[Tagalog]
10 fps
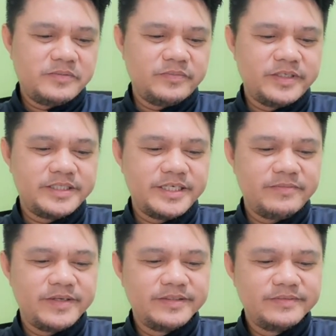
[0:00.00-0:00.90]
Verse
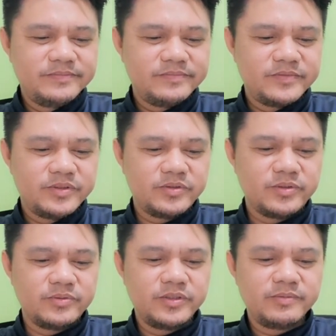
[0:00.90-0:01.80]
7 So
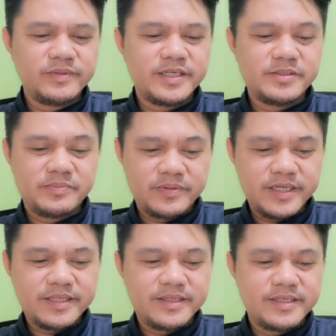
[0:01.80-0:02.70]
the word of God
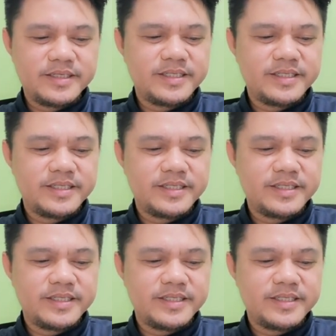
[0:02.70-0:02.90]
spread,